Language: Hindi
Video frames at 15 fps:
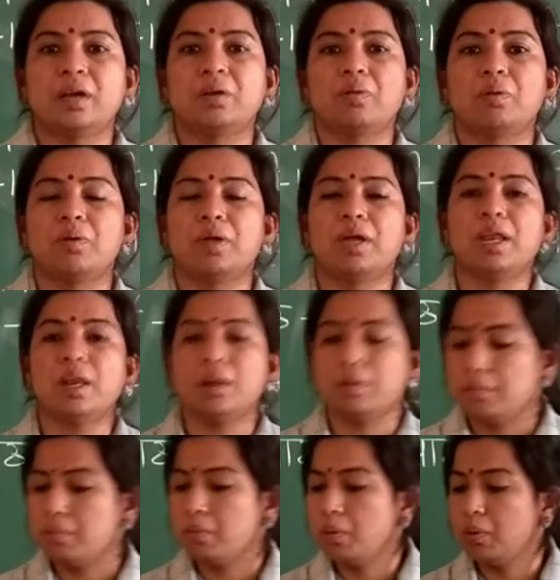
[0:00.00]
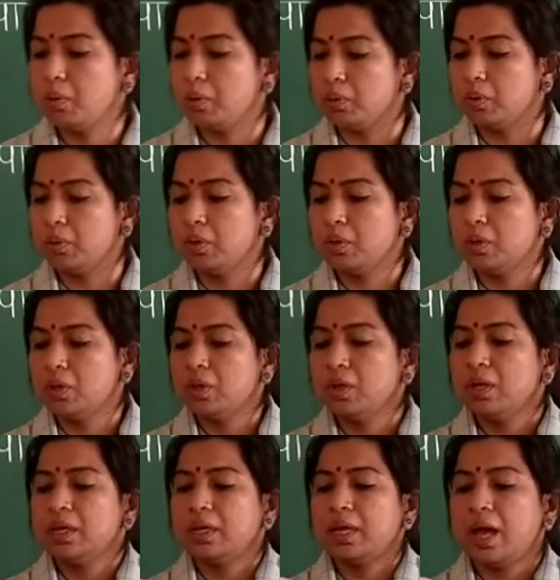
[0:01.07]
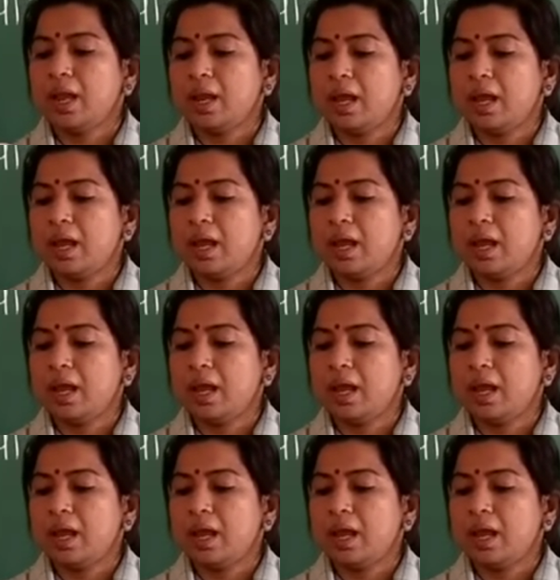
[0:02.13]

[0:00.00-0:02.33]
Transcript: है कोयल बोलो क्या